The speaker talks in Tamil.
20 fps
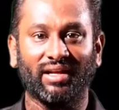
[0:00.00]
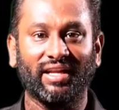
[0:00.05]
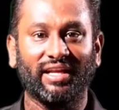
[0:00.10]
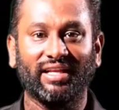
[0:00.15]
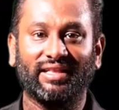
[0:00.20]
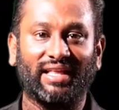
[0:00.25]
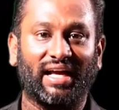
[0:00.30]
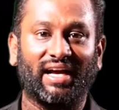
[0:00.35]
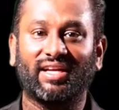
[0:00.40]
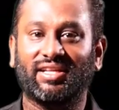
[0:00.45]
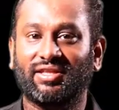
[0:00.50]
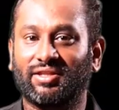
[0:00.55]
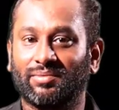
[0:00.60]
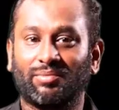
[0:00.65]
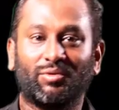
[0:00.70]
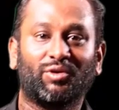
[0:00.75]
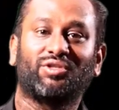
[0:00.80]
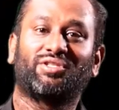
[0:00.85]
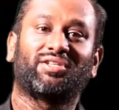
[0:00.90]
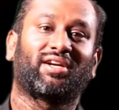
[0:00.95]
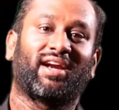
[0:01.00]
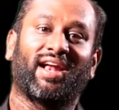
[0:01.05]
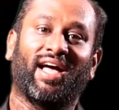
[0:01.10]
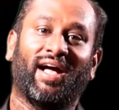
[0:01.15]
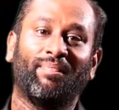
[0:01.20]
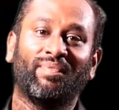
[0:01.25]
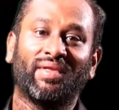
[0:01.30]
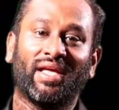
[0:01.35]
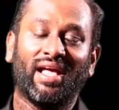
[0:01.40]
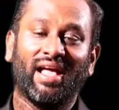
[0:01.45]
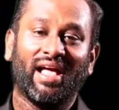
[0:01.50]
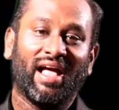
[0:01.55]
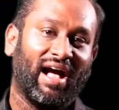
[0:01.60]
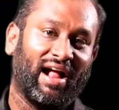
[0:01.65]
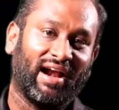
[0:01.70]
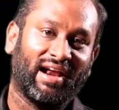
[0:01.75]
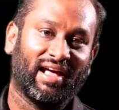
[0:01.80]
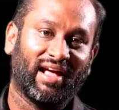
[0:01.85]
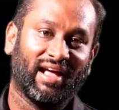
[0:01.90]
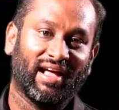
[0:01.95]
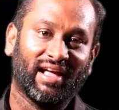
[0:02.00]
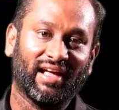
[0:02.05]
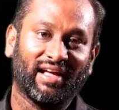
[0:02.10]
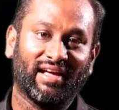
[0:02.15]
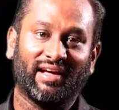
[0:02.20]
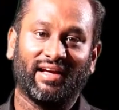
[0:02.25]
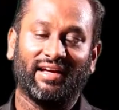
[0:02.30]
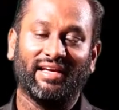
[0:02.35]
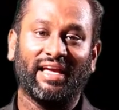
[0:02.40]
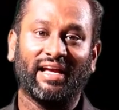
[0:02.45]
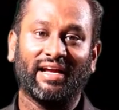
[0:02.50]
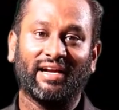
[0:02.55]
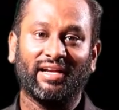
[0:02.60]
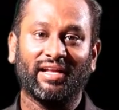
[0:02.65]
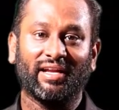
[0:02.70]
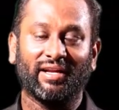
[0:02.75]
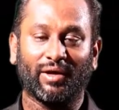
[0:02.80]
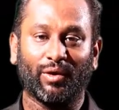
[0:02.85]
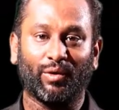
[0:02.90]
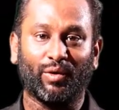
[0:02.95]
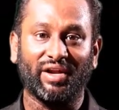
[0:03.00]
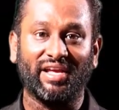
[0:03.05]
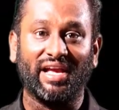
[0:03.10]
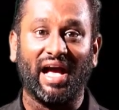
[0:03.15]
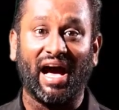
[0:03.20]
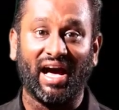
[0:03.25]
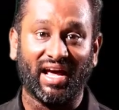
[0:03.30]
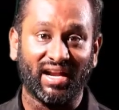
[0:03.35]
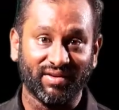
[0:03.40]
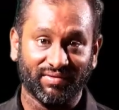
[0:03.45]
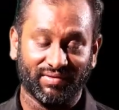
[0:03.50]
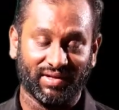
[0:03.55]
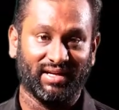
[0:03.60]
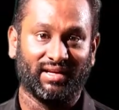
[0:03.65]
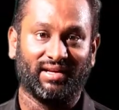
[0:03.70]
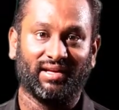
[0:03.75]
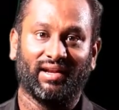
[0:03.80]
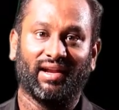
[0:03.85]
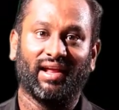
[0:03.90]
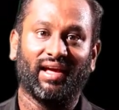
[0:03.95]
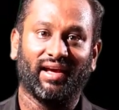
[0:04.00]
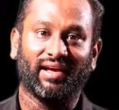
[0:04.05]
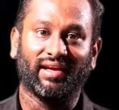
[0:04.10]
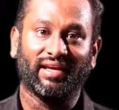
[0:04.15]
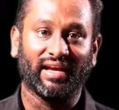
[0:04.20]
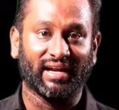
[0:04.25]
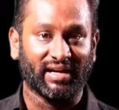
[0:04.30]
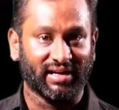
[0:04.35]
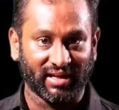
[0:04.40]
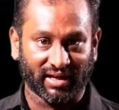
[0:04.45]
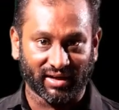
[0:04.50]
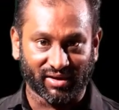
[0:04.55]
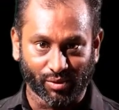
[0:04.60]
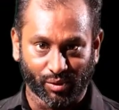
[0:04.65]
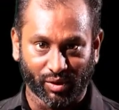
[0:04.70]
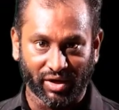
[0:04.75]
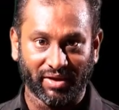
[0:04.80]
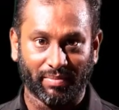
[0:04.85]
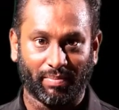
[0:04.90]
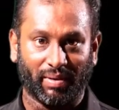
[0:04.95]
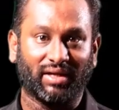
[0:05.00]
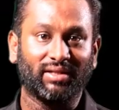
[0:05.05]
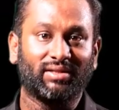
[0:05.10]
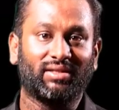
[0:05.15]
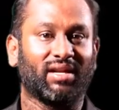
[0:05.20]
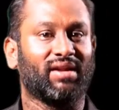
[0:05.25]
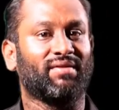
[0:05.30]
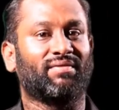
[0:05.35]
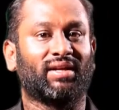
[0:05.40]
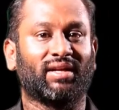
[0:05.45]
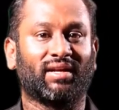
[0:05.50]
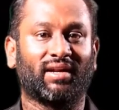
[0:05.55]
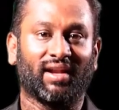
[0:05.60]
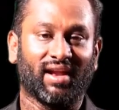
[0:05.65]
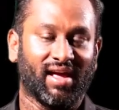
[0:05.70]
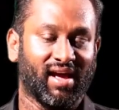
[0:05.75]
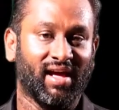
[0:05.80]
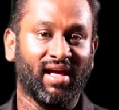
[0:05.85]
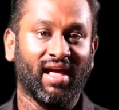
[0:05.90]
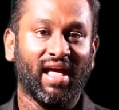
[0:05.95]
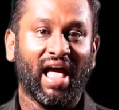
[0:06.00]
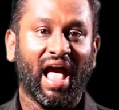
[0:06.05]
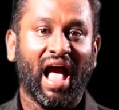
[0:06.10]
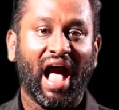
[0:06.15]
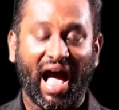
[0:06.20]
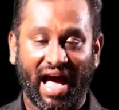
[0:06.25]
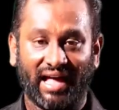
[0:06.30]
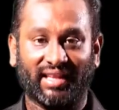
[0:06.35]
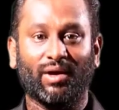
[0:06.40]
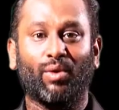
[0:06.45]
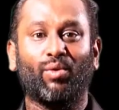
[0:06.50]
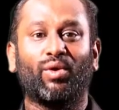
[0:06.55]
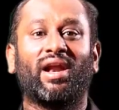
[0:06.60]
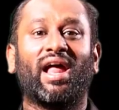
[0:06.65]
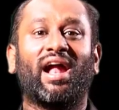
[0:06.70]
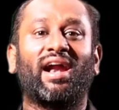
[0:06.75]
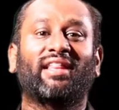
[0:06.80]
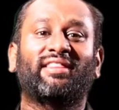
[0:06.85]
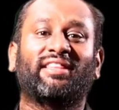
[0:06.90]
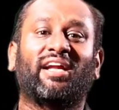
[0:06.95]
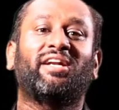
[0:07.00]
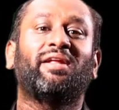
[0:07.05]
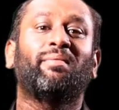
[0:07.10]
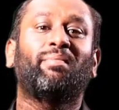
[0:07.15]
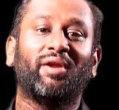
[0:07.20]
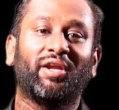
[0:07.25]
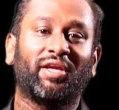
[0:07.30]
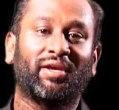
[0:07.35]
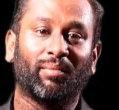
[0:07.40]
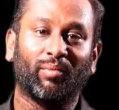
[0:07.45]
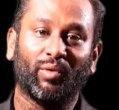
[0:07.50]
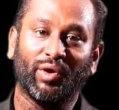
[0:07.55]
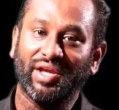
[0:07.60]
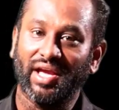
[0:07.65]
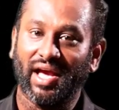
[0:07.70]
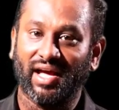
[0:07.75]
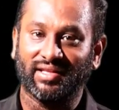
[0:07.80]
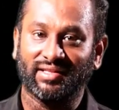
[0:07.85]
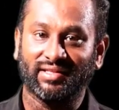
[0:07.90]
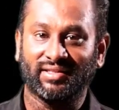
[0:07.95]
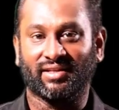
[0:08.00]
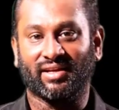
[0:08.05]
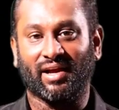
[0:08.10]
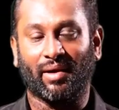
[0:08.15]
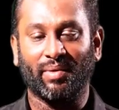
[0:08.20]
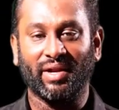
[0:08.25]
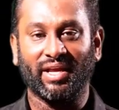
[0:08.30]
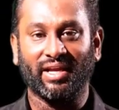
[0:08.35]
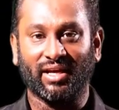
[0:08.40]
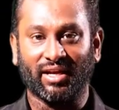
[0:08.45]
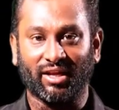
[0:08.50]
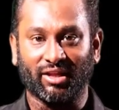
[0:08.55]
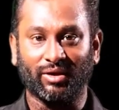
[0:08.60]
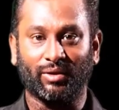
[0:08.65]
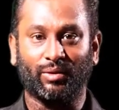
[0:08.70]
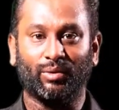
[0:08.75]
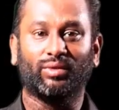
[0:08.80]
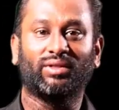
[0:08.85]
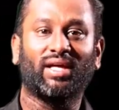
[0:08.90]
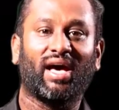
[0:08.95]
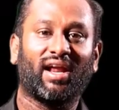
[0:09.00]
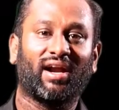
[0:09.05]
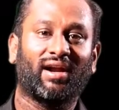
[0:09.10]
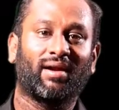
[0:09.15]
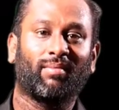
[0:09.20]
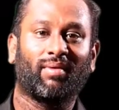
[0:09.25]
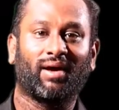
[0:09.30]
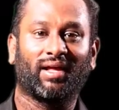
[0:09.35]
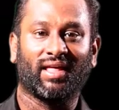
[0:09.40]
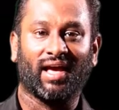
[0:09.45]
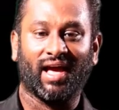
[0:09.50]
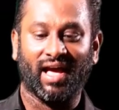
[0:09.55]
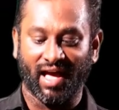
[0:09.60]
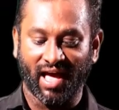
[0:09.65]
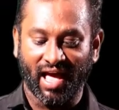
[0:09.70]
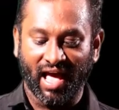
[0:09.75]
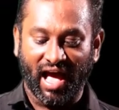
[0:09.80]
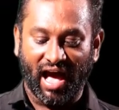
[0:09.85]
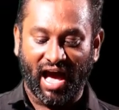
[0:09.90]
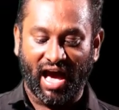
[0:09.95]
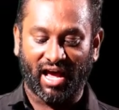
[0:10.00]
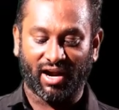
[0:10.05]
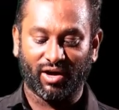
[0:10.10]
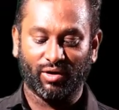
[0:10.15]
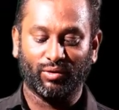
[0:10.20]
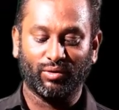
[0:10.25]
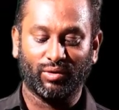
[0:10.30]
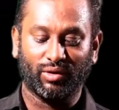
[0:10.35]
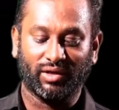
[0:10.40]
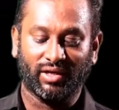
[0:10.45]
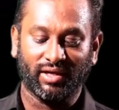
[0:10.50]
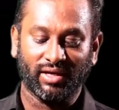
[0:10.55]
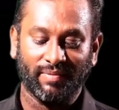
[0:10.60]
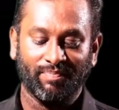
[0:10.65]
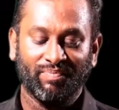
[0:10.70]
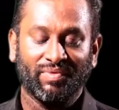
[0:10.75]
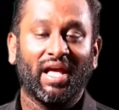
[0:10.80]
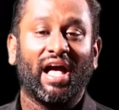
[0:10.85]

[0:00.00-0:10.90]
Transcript: நீ தகர்த்து முடிச்சிடலாம் ஆனால் என்கிட்ட இருக்கக்கூடிய அறிவு இருக்குல்ல என்கிட்ட இருக்கக்கூடிய பகுத்தறிவு இருக்குல்ல அதை உன்னால் தட்டி பறிக்க முடியாது அப்படிங்கிறதுக்கு உதாரணமாக தான் அறநூறுக்கு